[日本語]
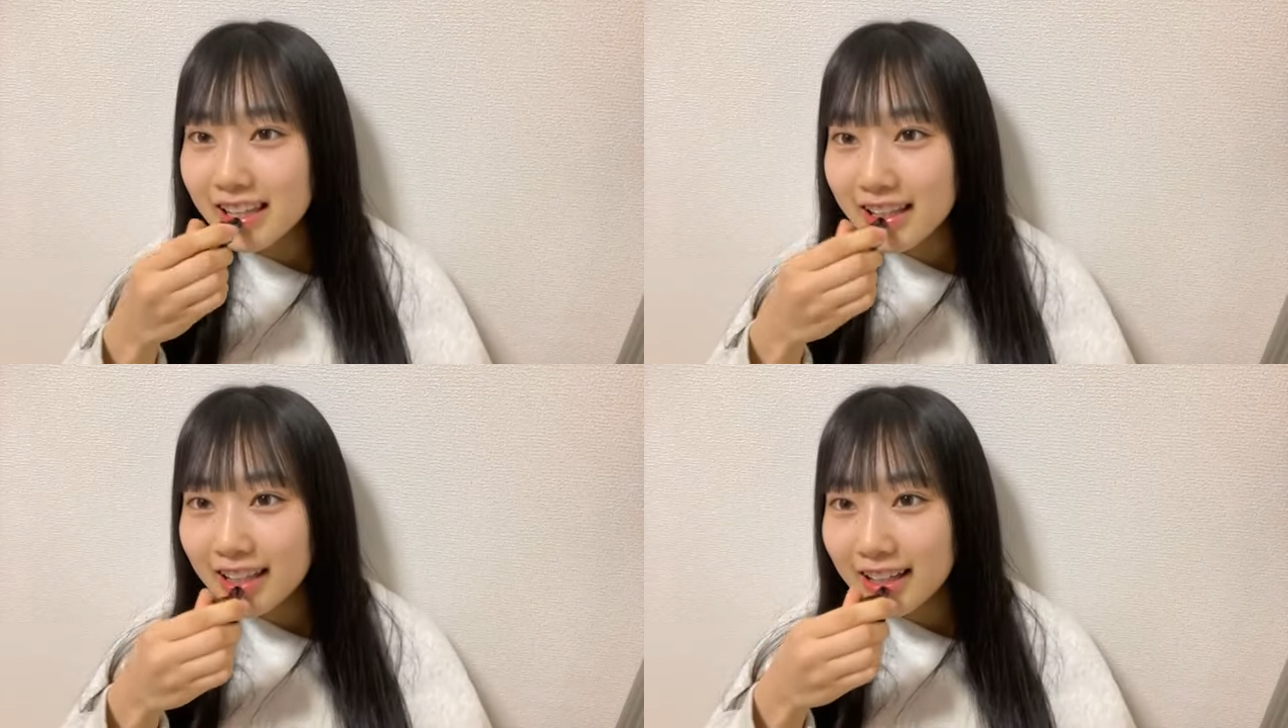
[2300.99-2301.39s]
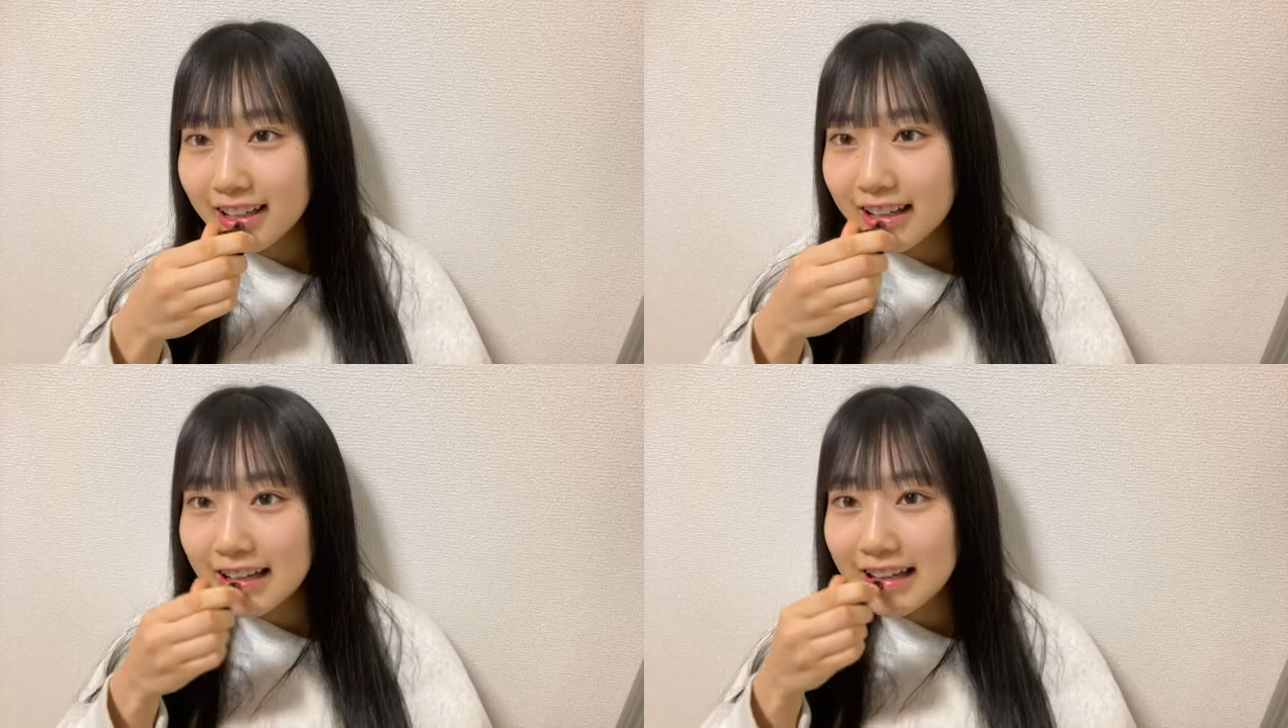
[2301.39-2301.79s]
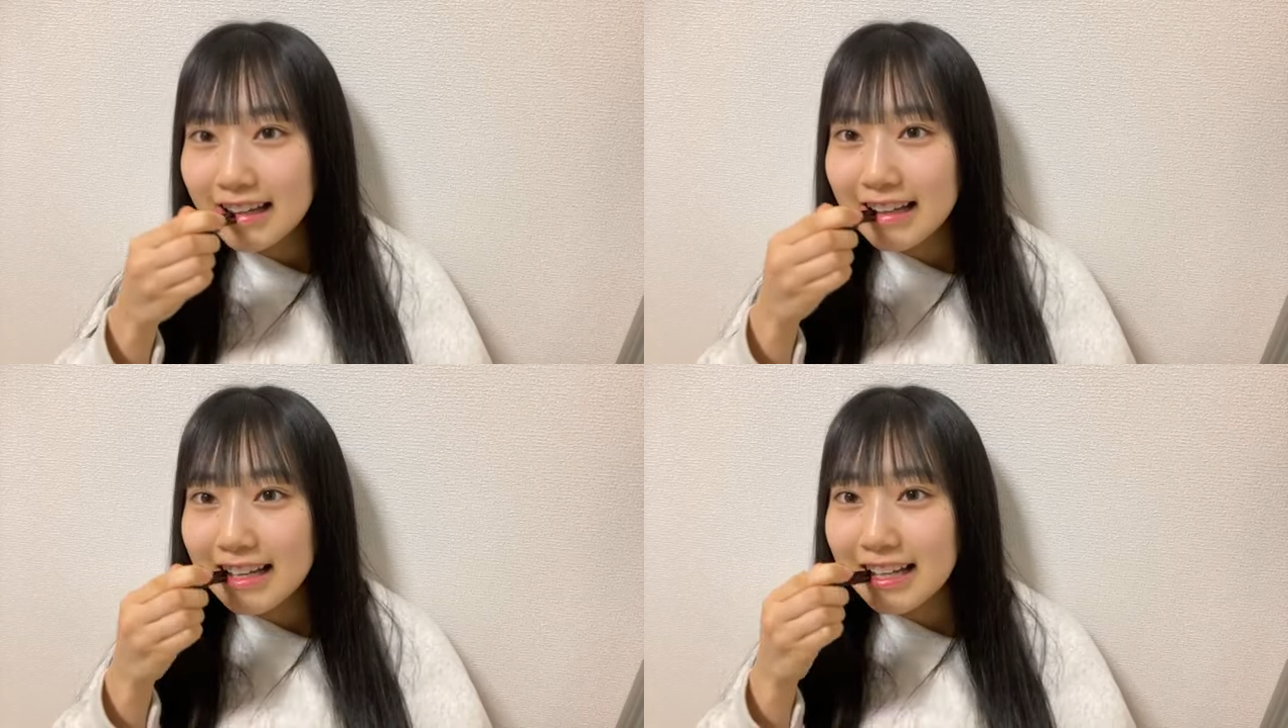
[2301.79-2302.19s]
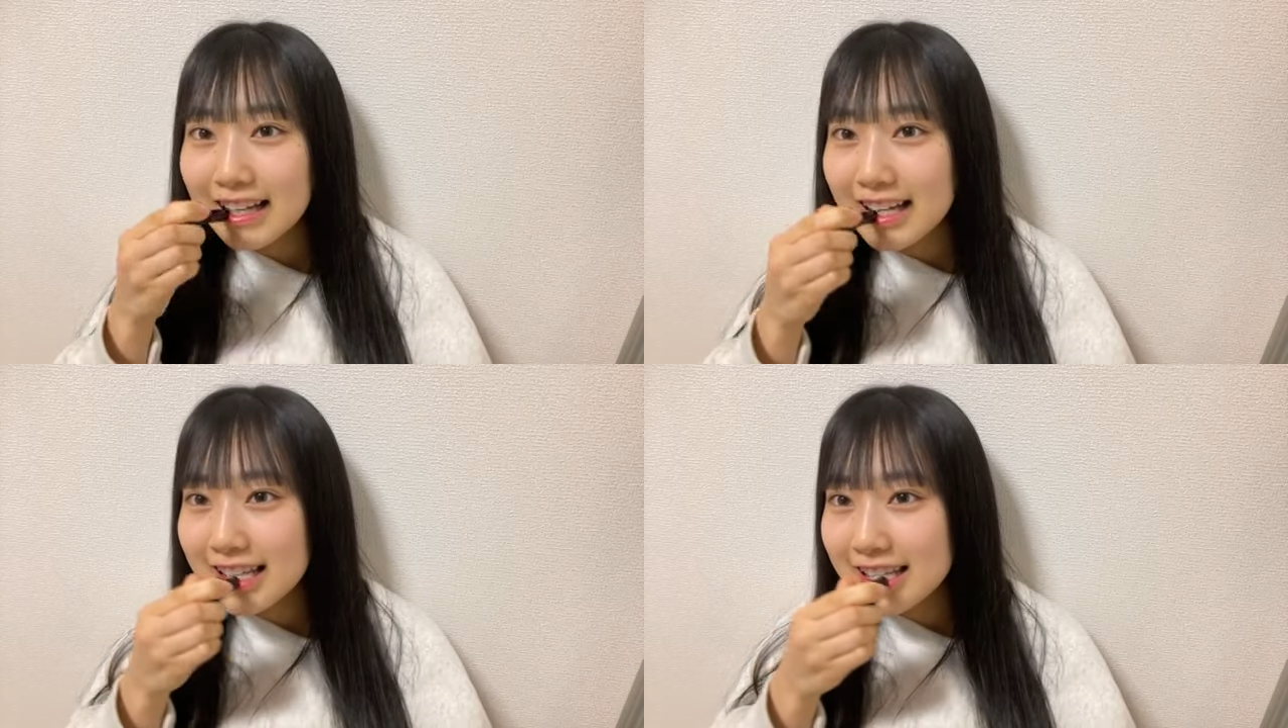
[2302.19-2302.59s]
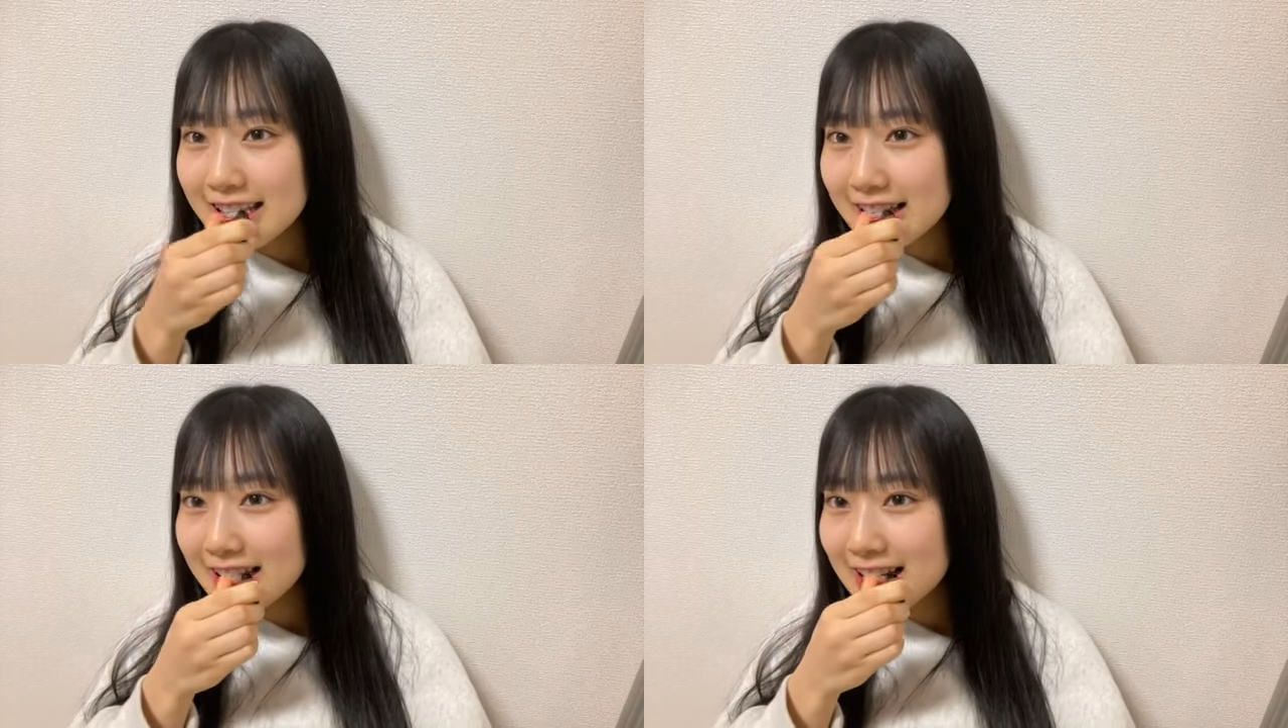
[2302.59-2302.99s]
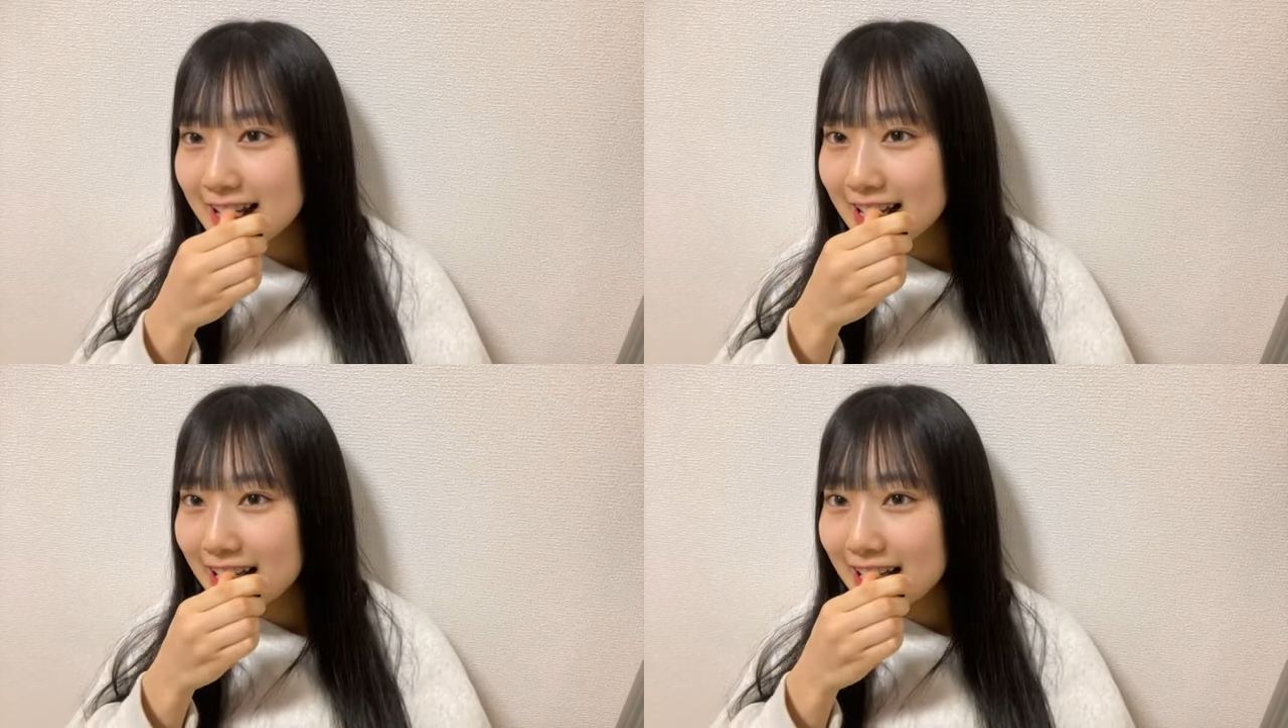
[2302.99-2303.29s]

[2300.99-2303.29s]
ね発音